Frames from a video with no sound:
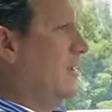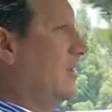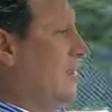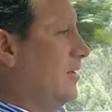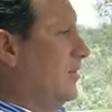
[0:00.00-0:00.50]

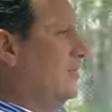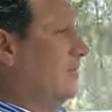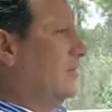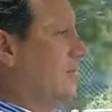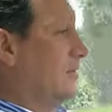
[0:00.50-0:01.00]
Acelera pues
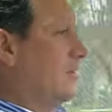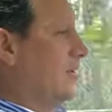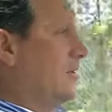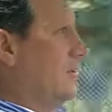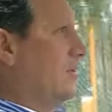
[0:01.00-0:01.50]

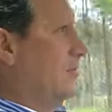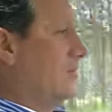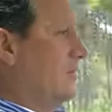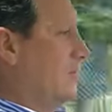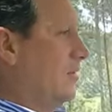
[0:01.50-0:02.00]

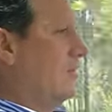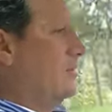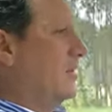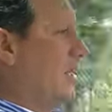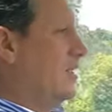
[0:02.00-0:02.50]

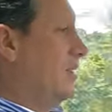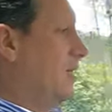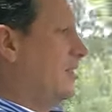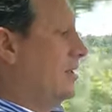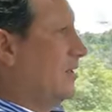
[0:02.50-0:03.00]

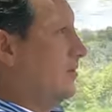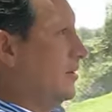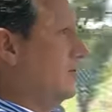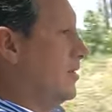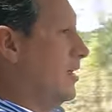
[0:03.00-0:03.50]
constantemente.
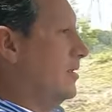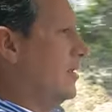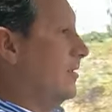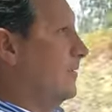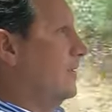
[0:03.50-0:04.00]
Llevamos en
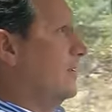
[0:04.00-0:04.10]
80.